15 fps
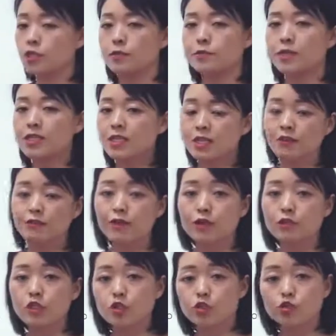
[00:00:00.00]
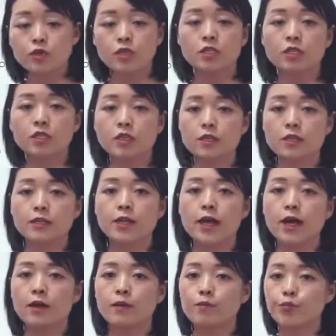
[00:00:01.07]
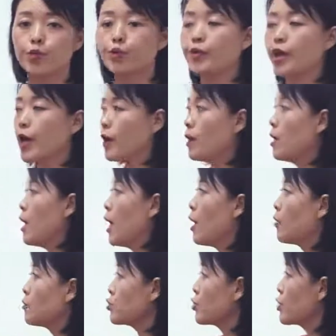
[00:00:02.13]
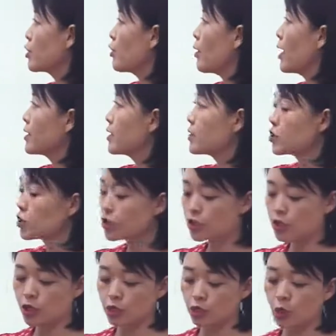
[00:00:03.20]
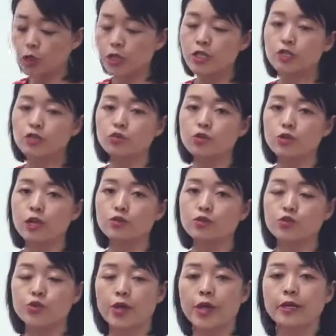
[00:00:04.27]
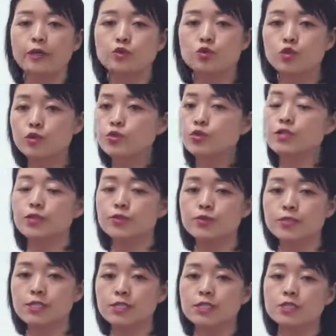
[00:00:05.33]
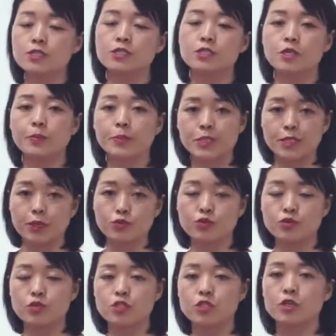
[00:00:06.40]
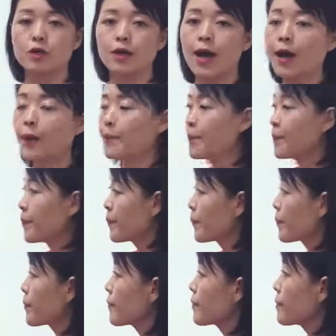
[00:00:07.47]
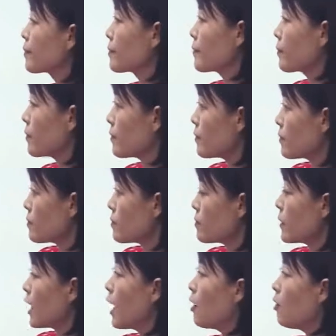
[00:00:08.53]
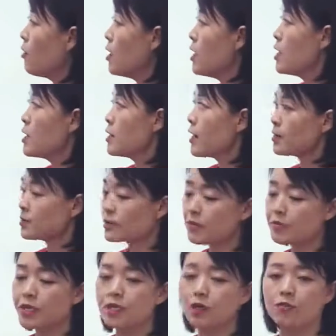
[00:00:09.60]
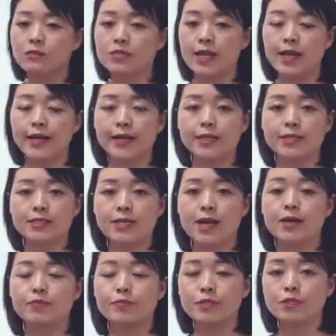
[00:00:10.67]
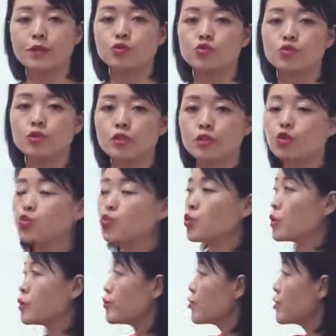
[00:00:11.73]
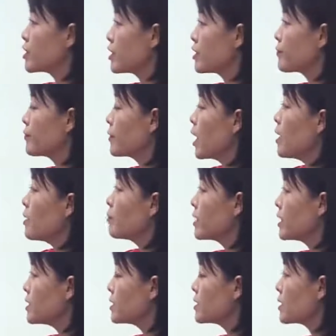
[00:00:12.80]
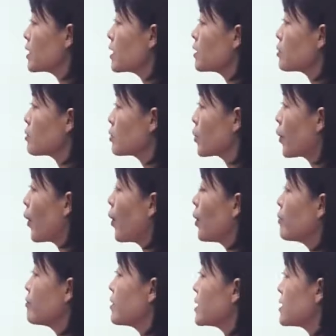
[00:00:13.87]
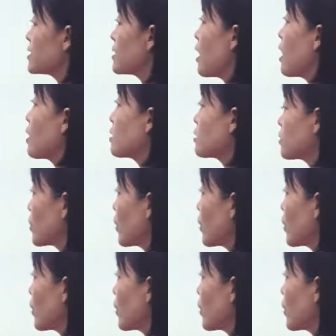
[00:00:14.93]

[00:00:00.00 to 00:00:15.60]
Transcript: 什么地方是最热的呢？对不对？好，所以的话呢，这是同类事物当中选一个最具形容词性质的比较句式啊。好，那下面呢，我们再来看一下比较句的第五个句型：名词一 to 名词二